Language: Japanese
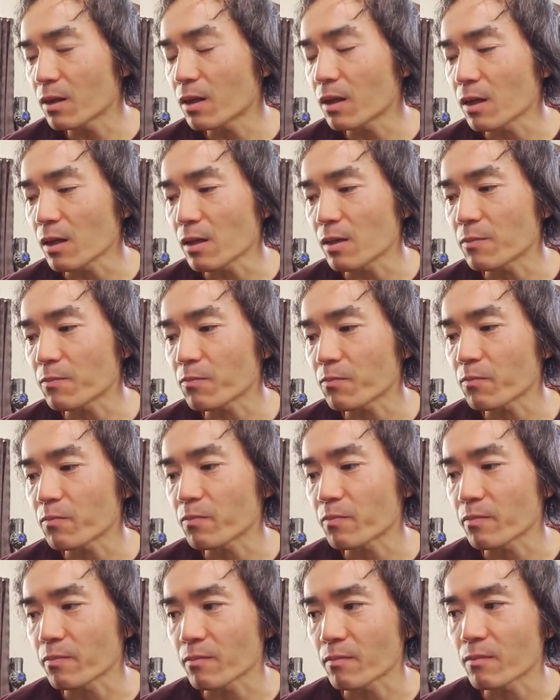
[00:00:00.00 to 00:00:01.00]
か
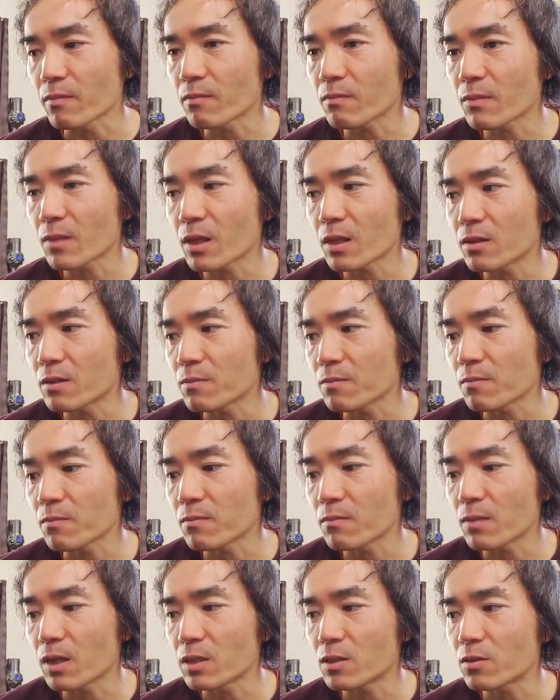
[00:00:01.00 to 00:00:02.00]
う
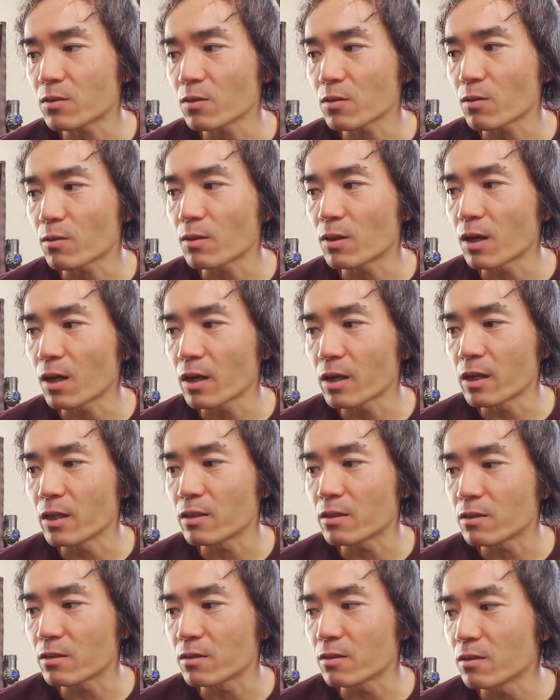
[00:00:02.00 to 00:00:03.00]
んまあちょっと高い
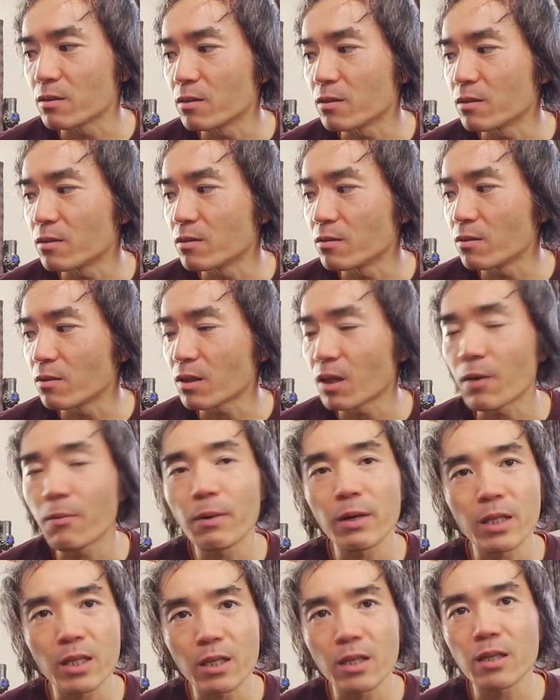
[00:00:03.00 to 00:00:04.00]
やつをた
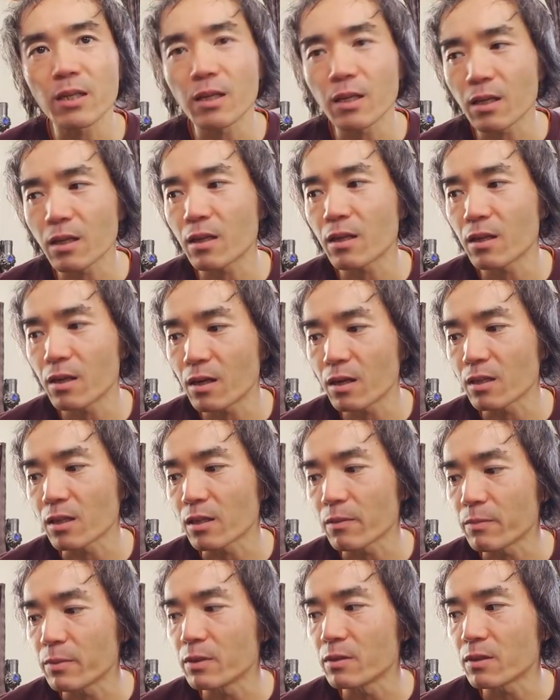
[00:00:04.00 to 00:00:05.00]
まに選ん
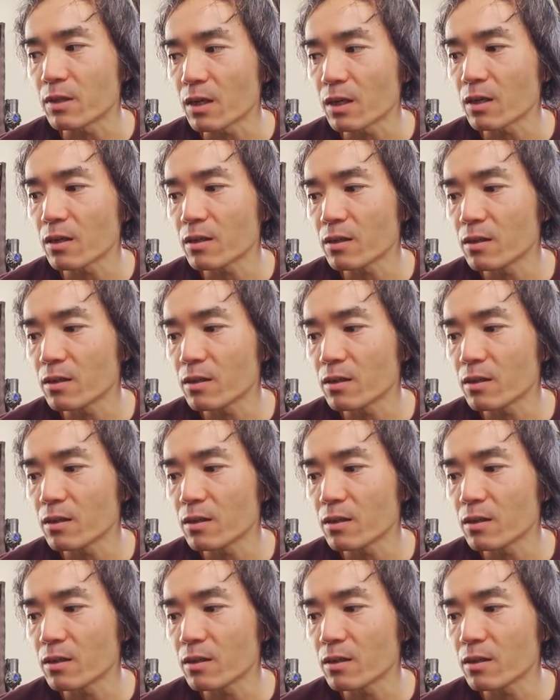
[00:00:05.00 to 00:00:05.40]
でみるか